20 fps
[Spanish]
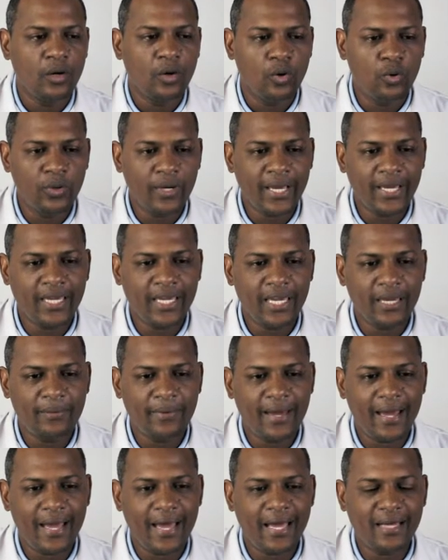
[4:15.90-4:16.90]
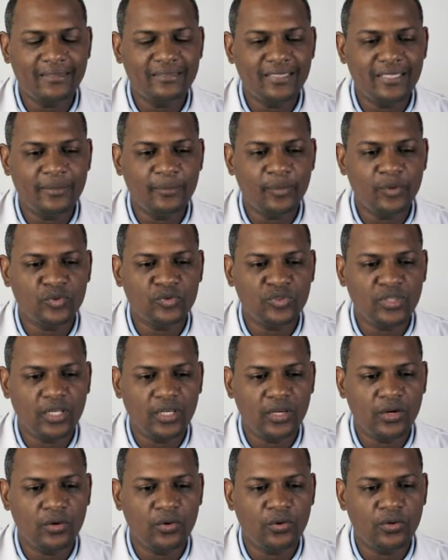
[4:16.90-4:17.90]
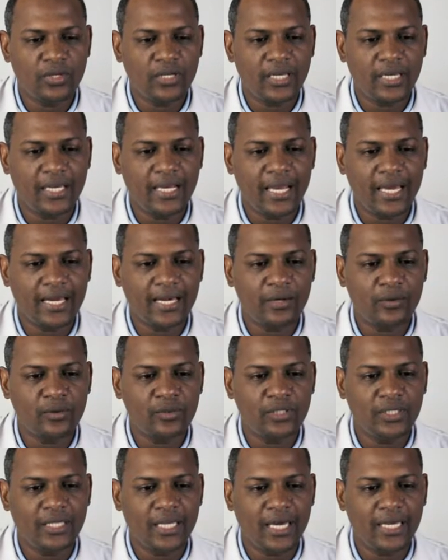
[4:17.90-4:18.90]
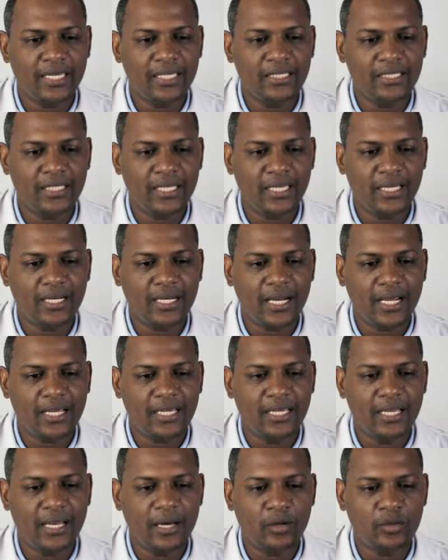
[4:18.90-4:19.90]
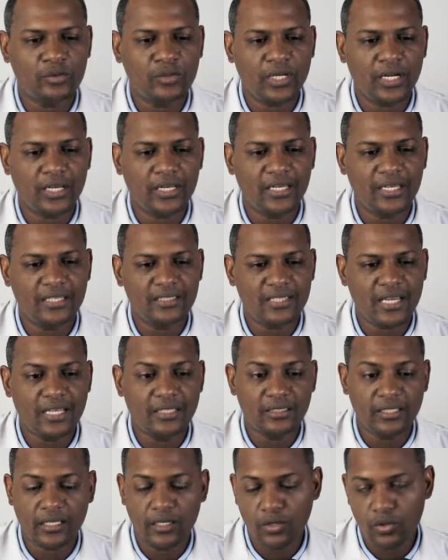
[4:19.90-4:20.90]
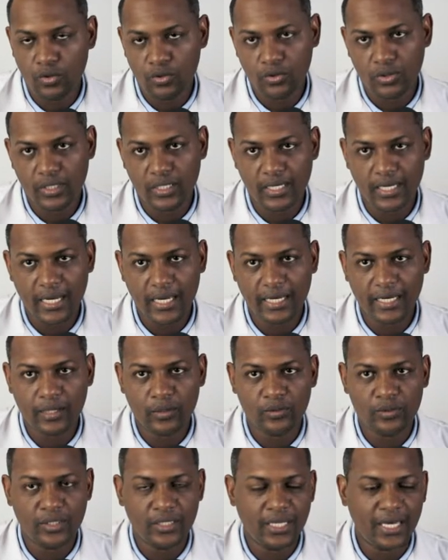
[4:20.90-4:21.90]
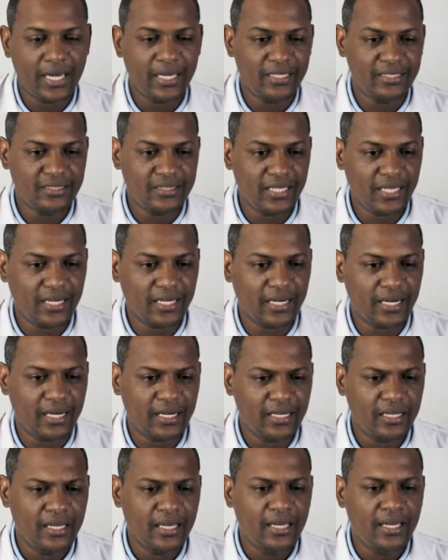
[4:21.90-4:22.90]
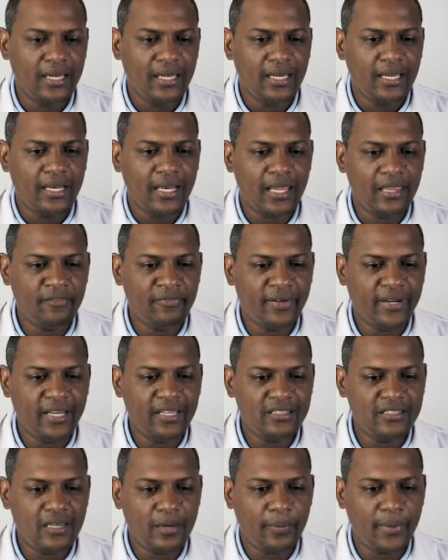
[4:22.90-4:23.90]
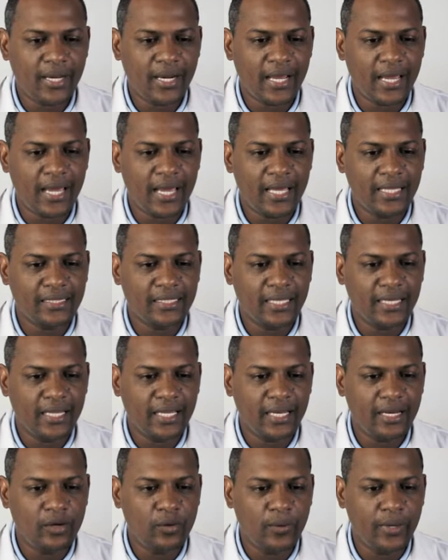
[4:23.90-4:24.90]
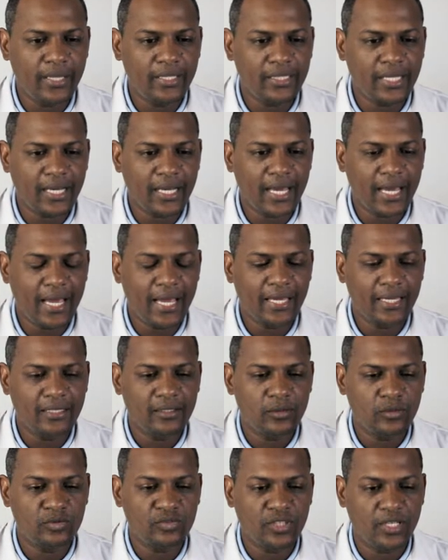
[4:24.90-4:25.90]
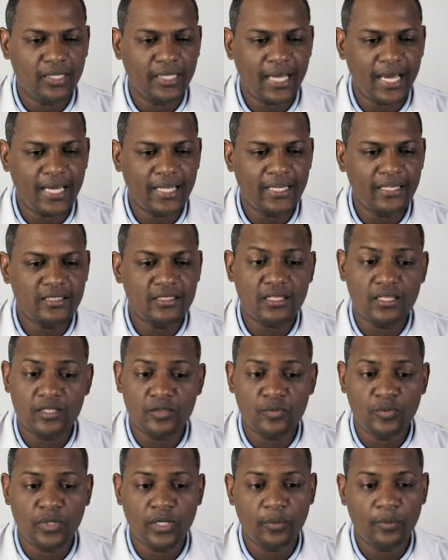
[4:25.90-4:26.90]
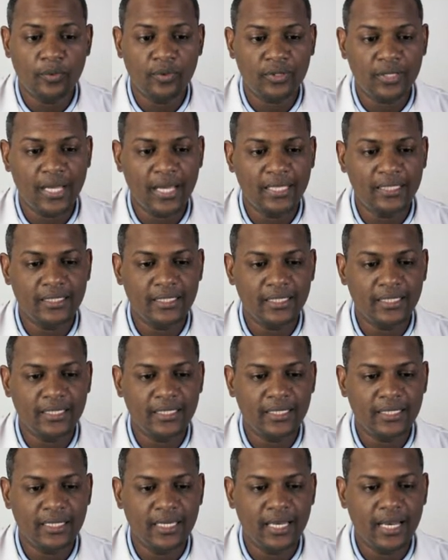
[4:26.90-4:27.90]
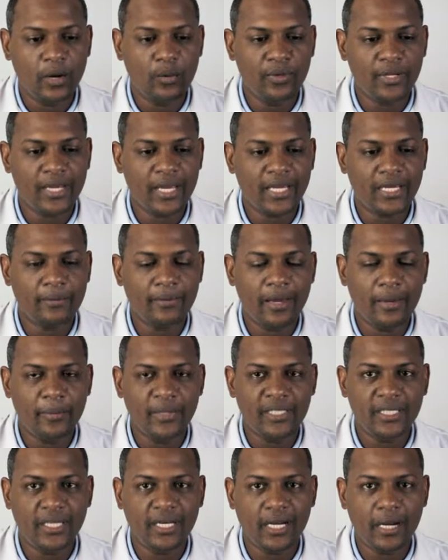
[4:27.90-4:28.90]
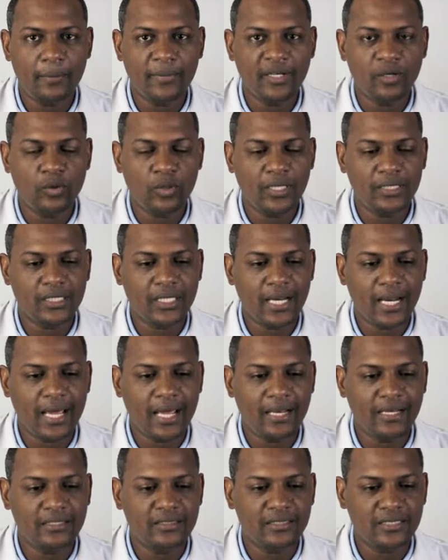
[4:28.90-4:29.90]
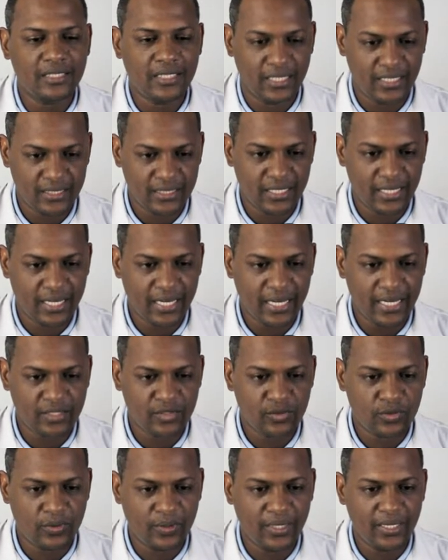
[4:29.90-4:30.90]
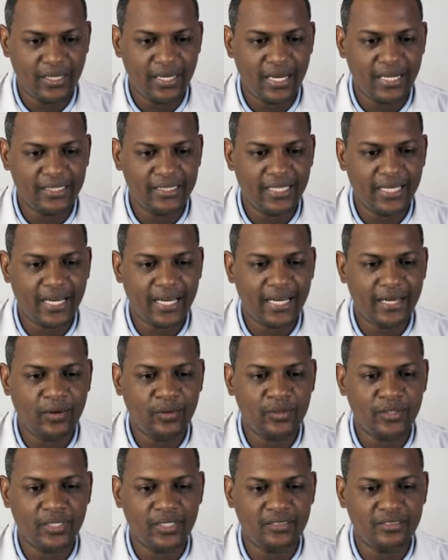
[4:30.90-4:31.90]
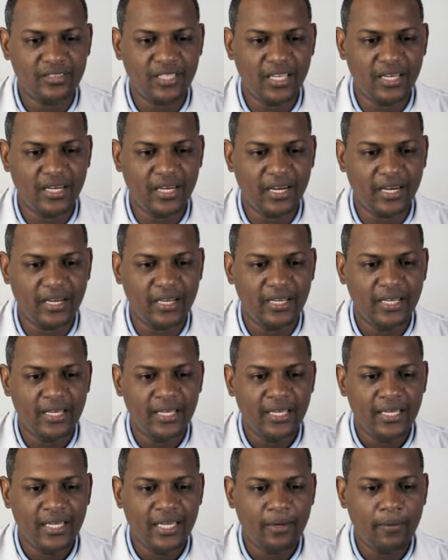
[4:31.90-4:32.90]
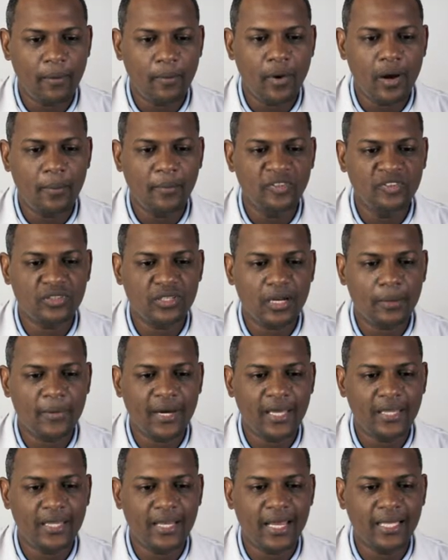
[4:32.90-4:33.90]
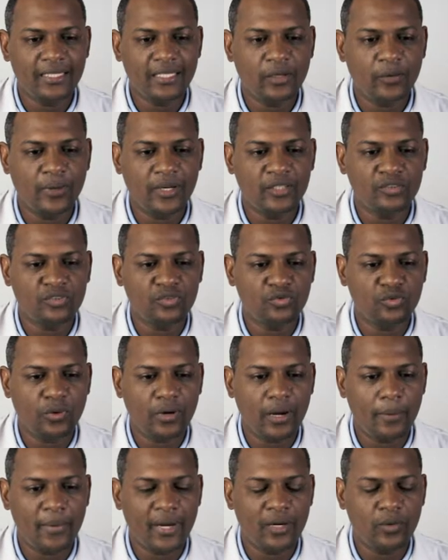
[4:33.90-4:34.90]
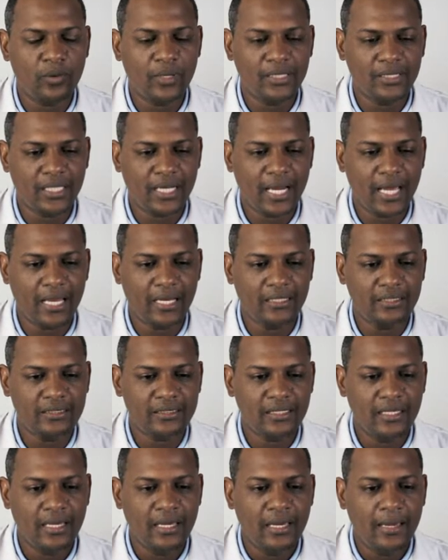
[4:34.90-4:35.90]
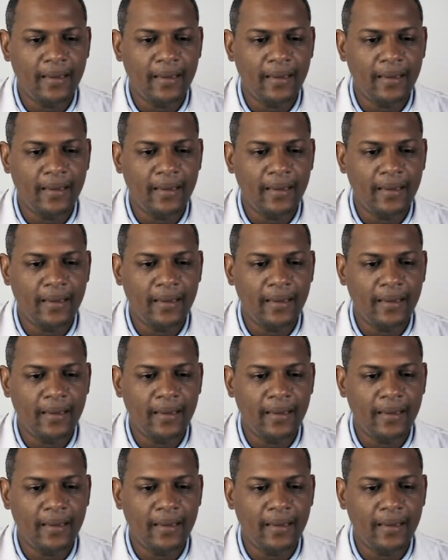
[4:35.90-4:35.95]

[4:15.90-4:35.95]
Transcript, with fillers: Una que va a ser posterior, que es la carótida interna, y la otra que es anterior, que es la carótida externa. La diferencia para tener en cuenta acá, los detalles, es muy importante y la única que va a emitir ramas colaterales, en este caso, es la arteria carótida externa, que vamos a mencionar más adelante cuáles son sus ramas colaterales.